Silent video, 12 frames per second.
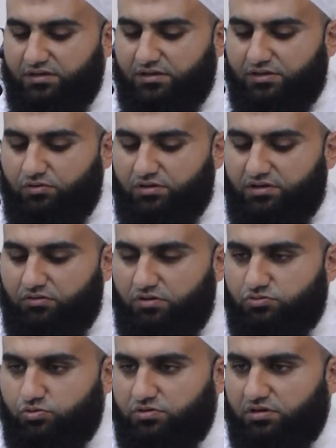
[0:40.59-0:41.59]
أيها
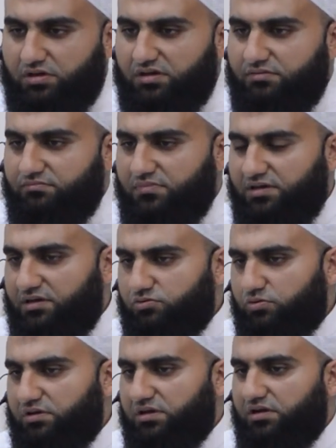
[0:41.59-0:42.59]
الإخوة الكرام
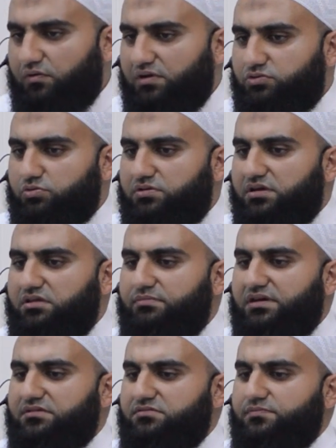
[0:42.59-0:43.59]
أيتها الأخوات
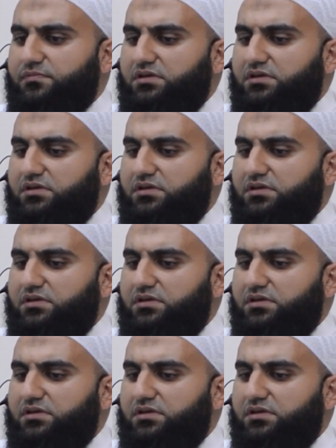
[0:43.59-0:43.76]
الكريمات